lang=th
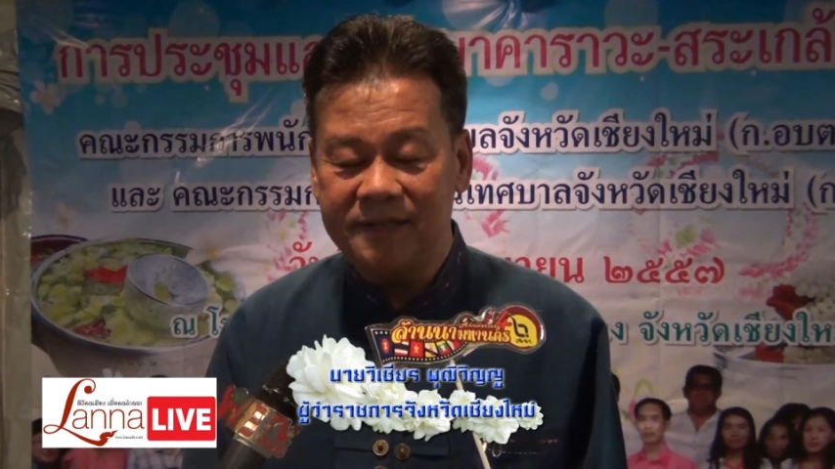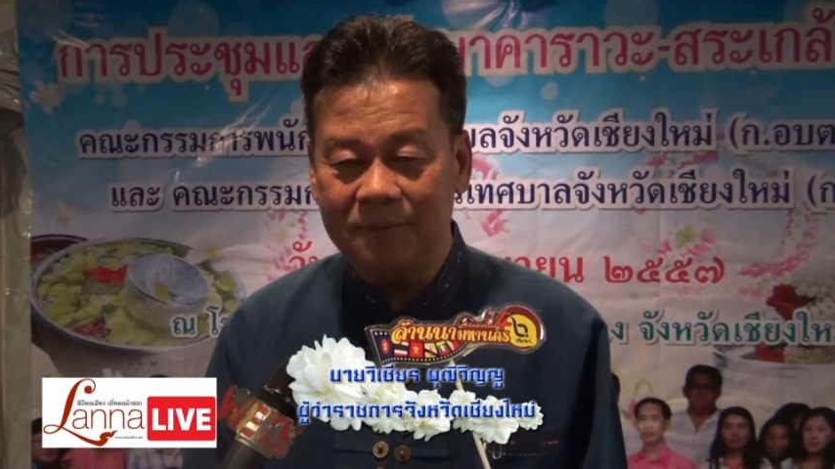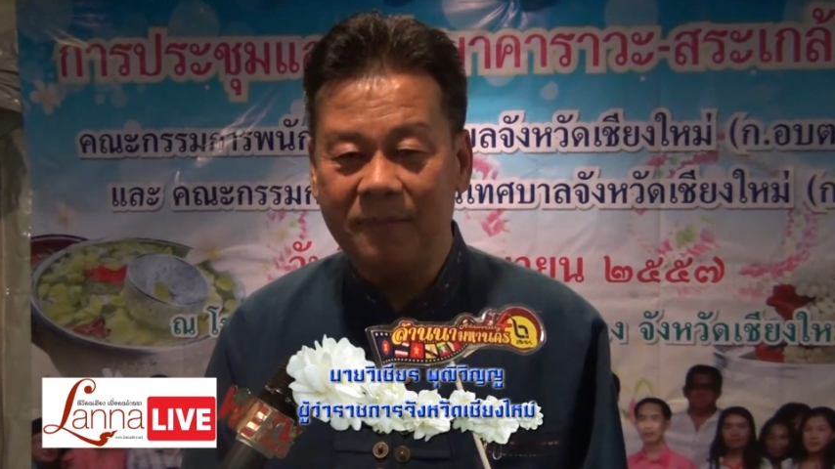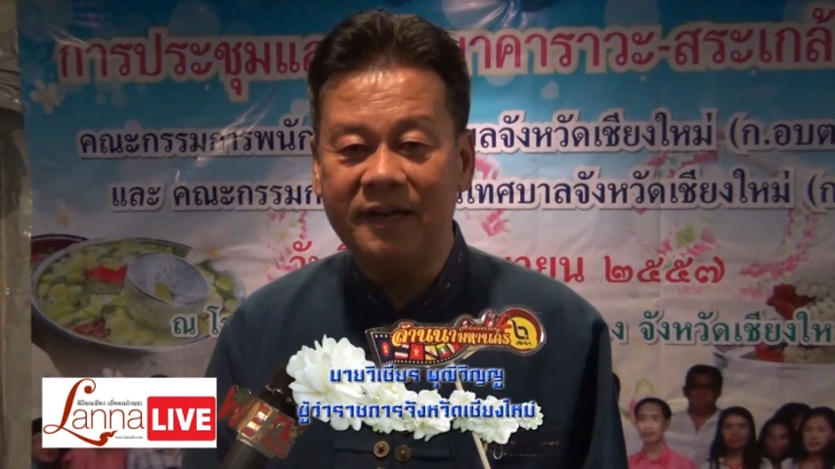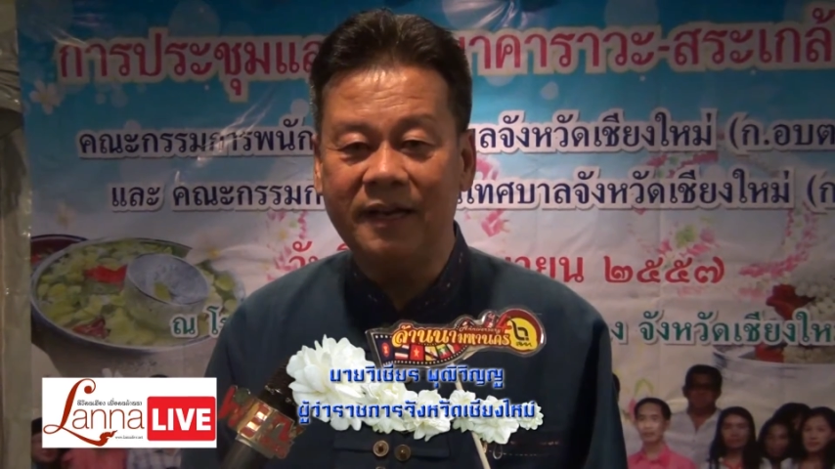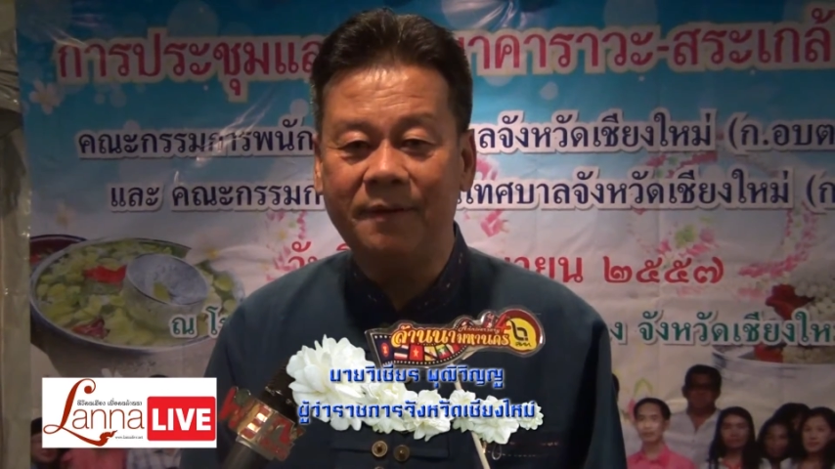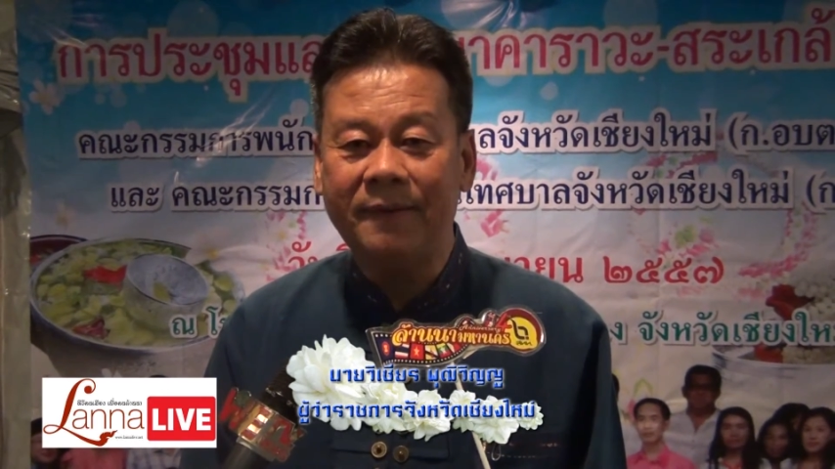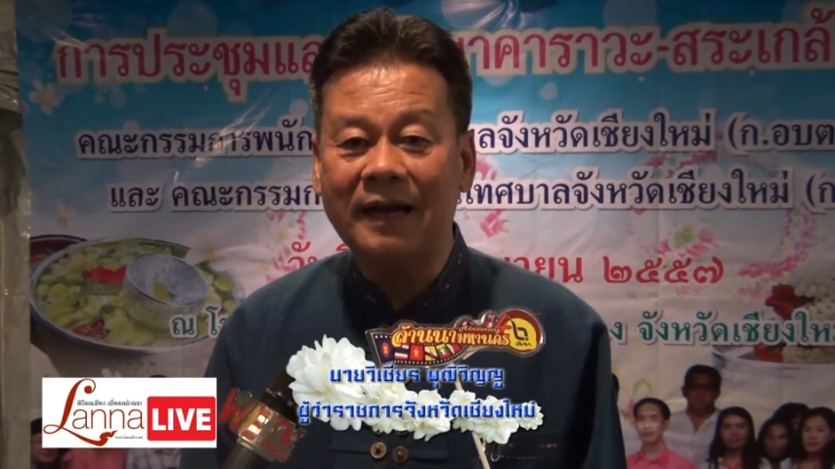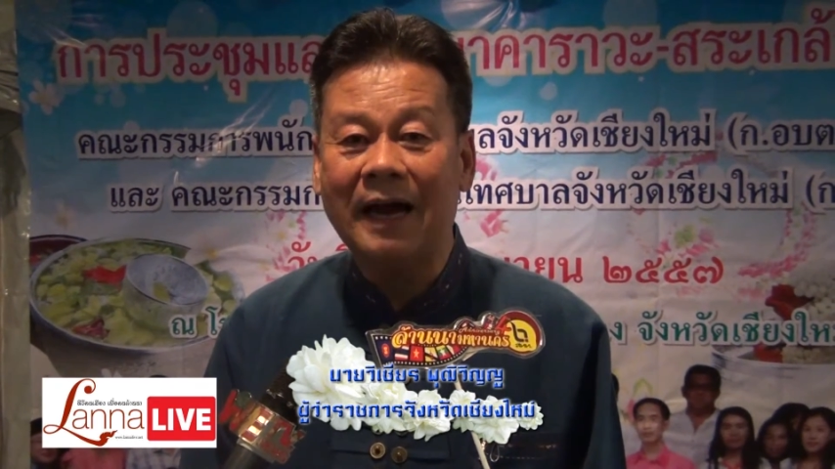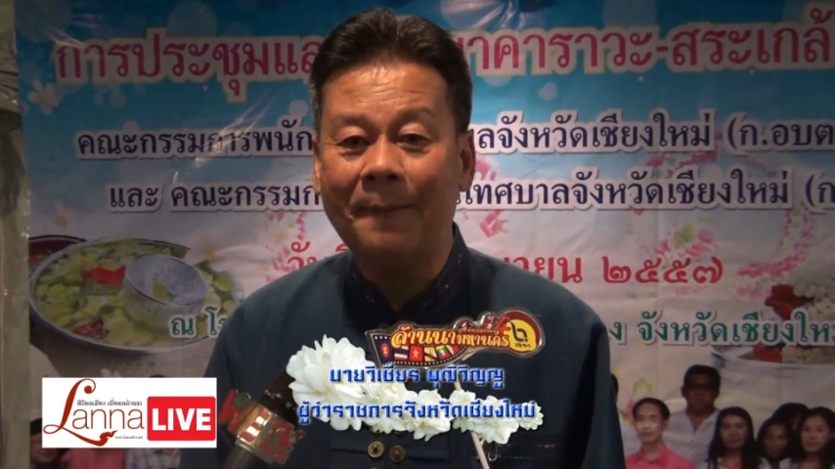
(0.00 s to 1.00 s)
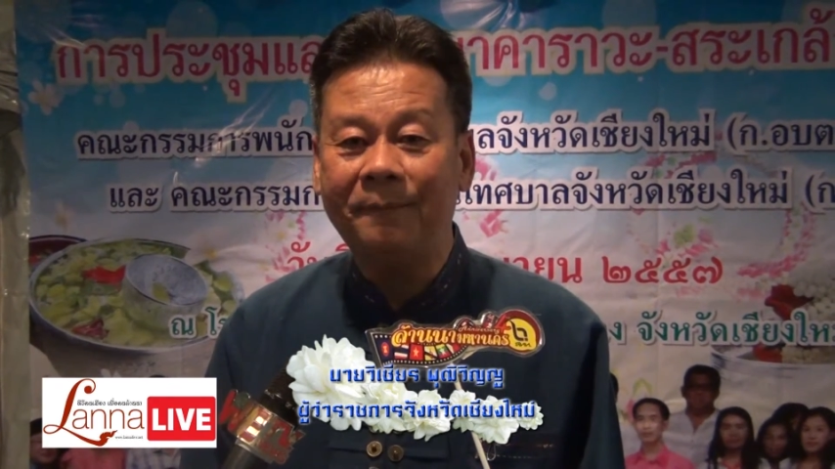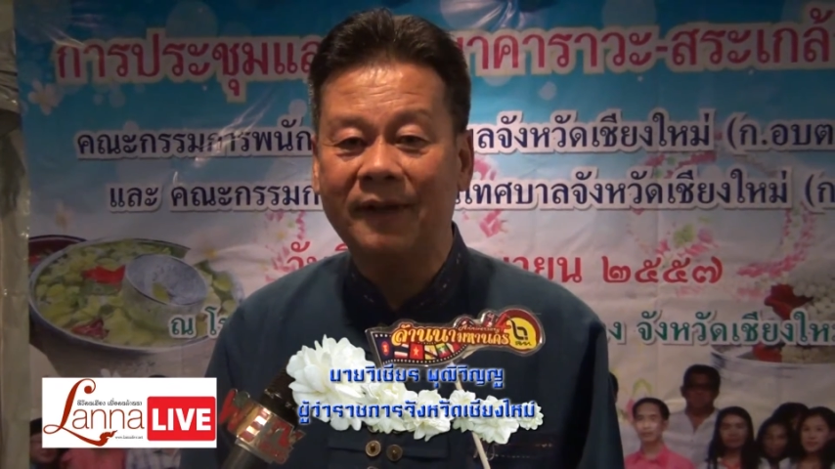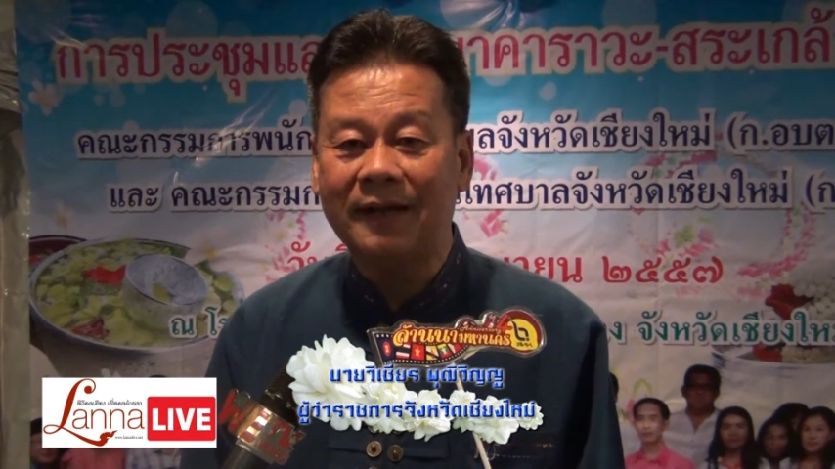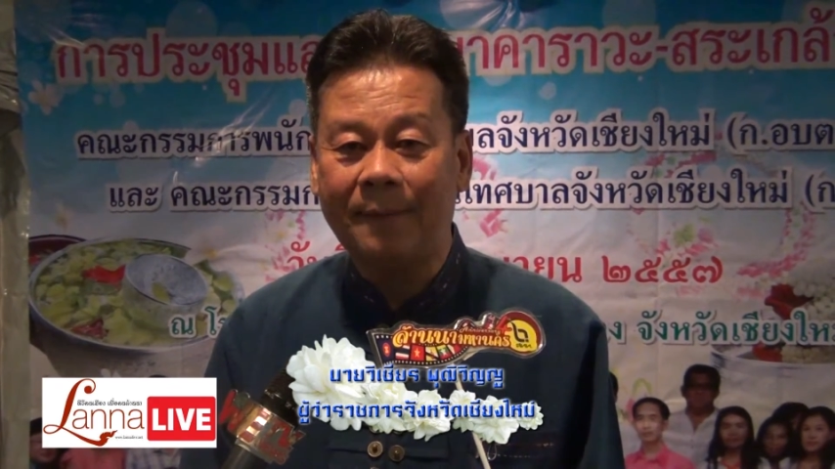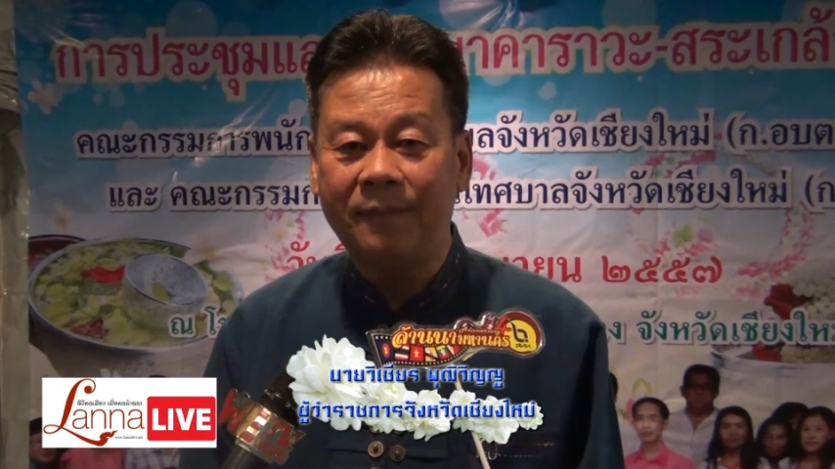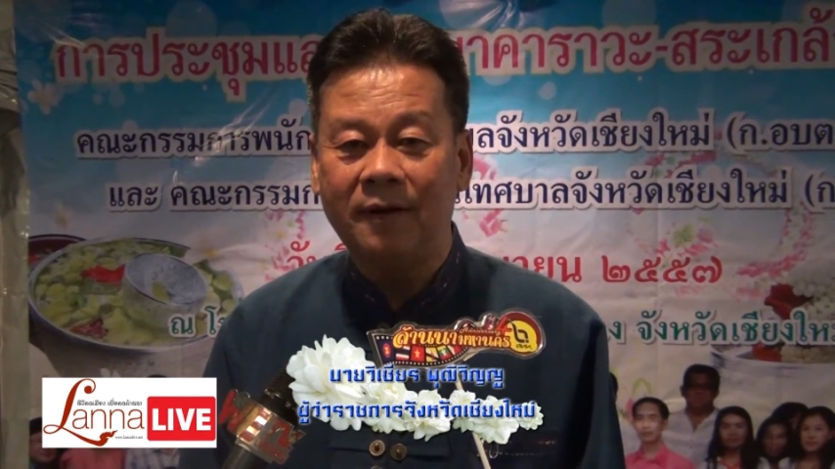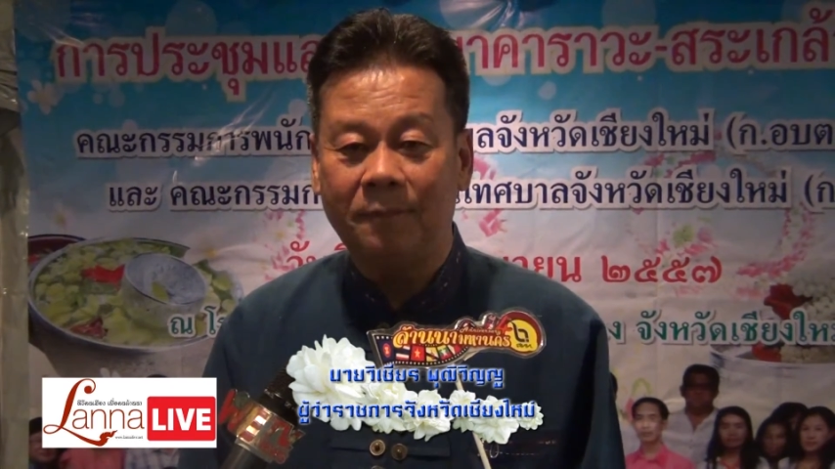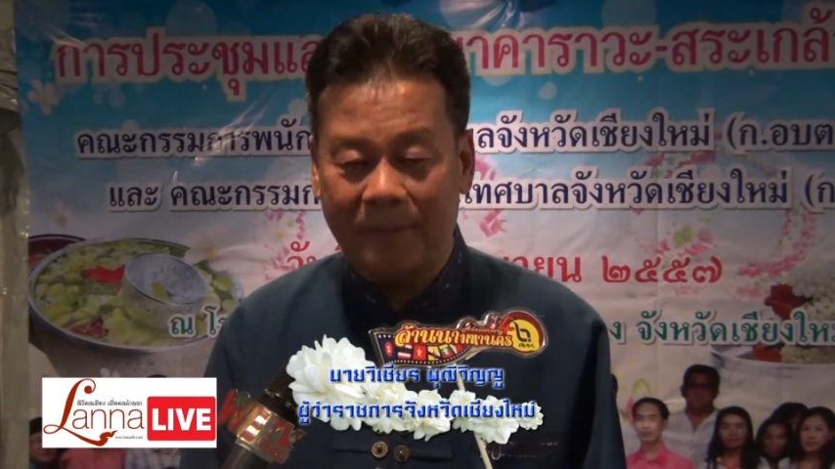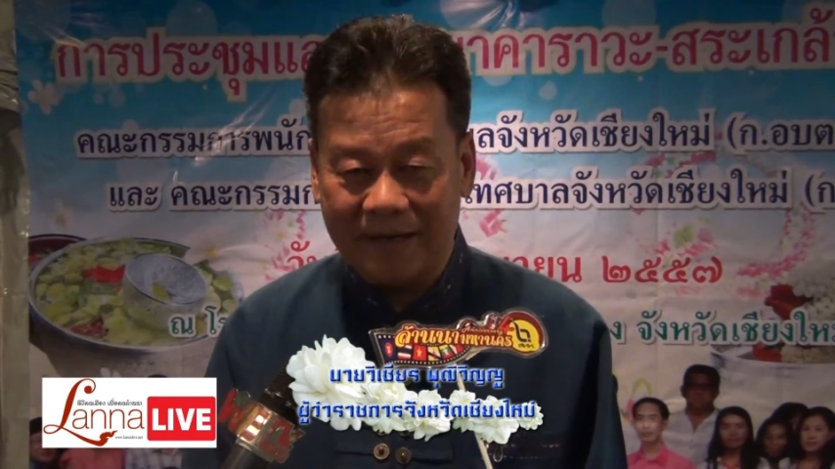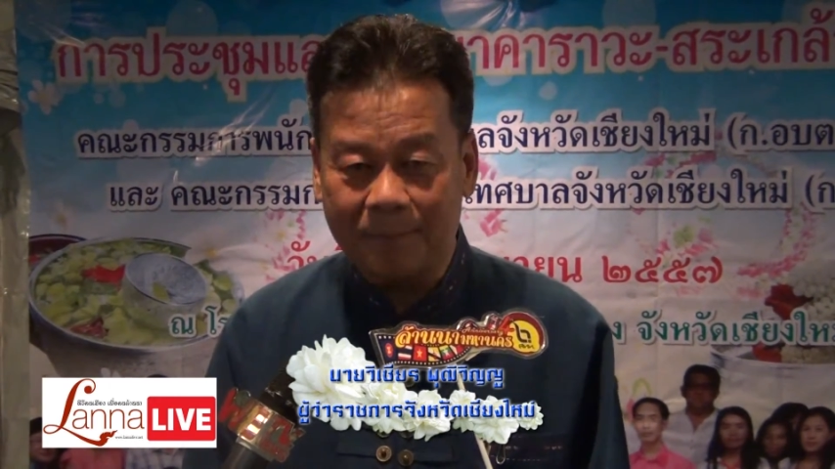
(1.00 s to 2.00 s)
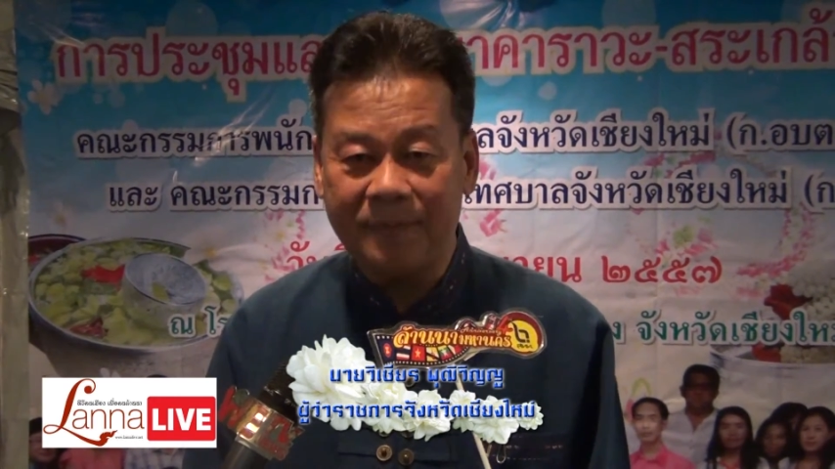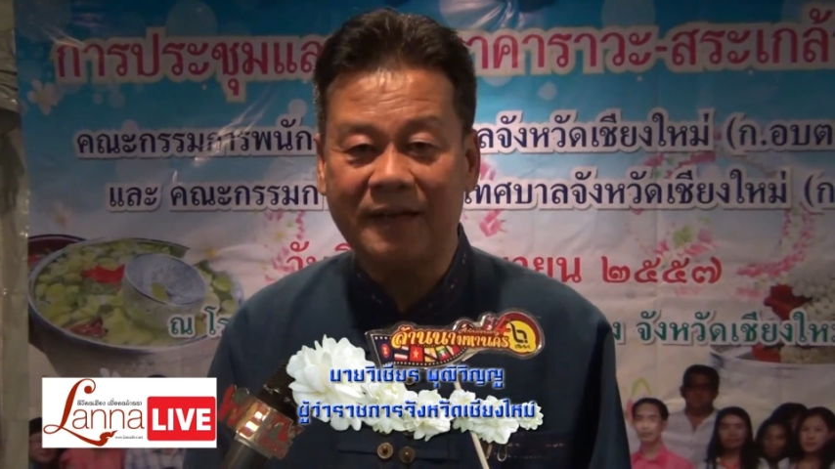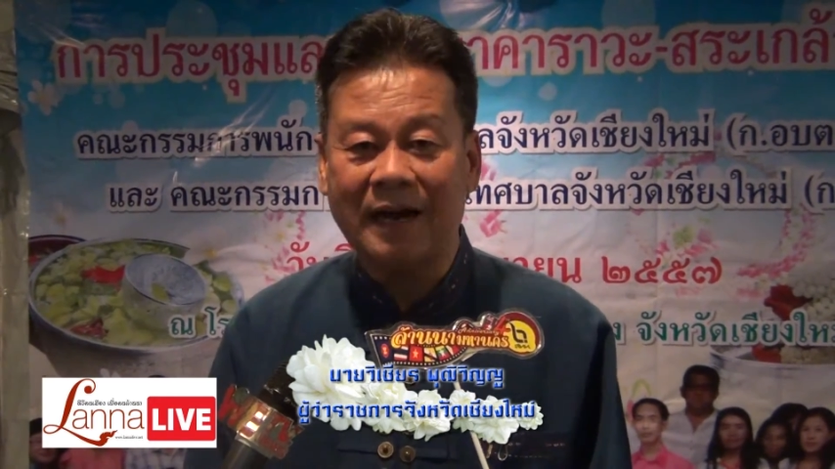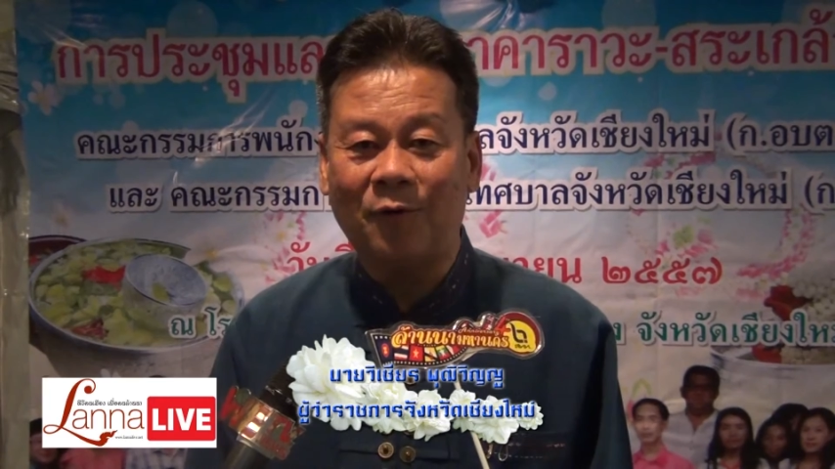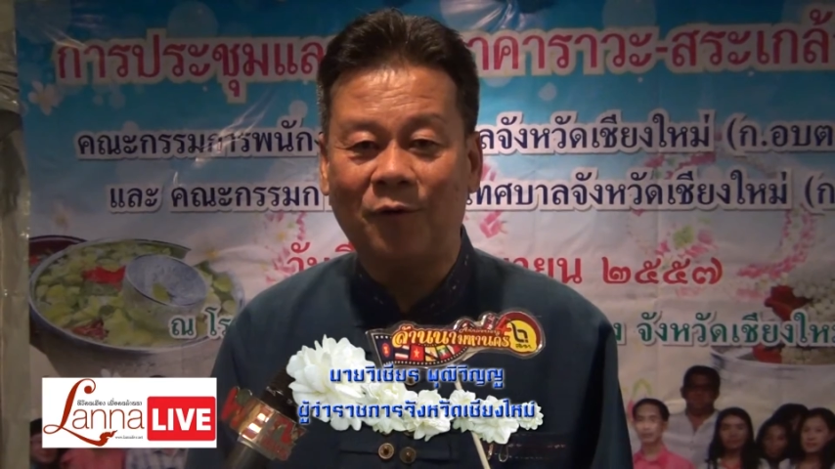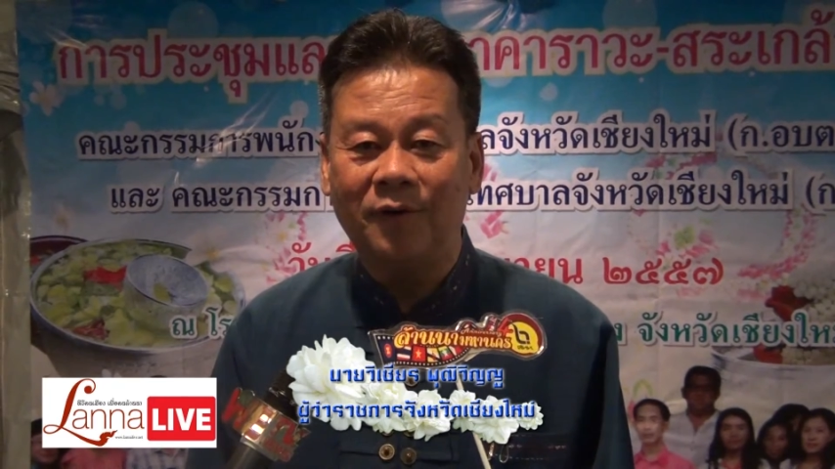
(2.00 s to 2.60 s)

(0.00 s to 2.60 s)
สิ่งไม่ดีไม่งามนะครับไปกับปีเก่า